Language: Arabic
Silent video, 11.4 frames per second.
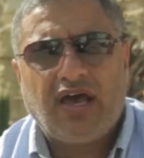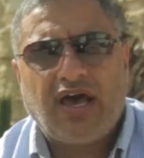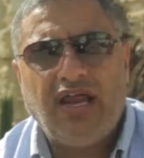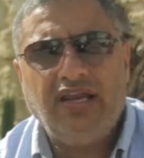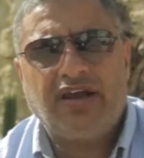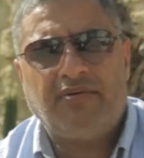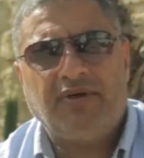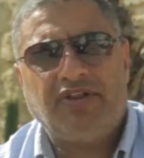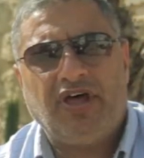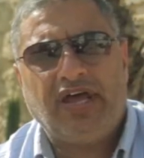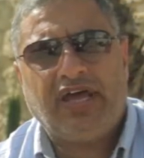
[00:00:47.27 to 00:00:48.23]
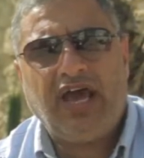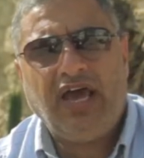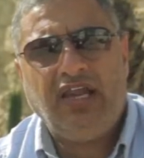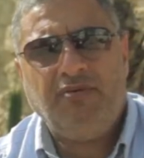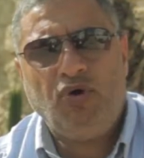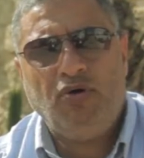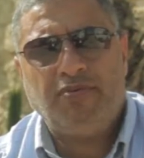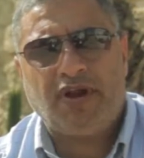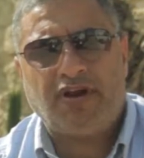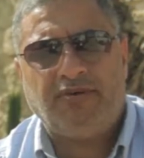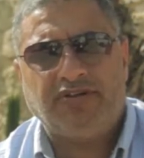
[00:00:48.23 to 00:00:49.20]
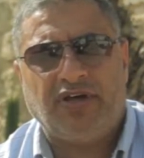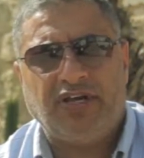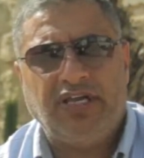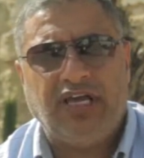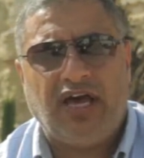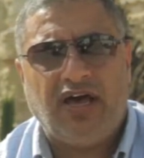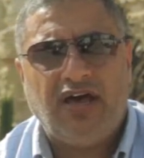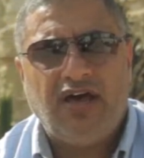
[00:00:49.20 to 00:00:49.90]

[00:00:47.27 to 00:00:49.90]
خلي رمضانك أحلى بعمرة رمضانية